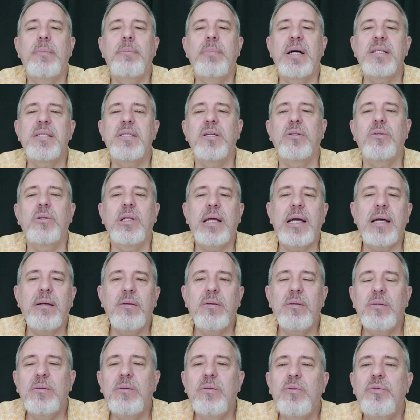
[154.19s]
à partir de
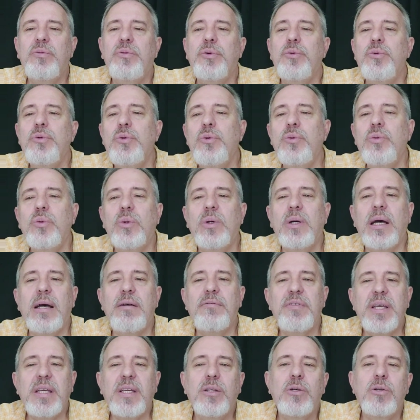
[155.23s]
là, venus
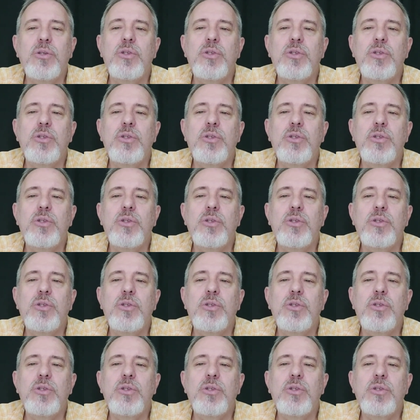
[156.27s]
avec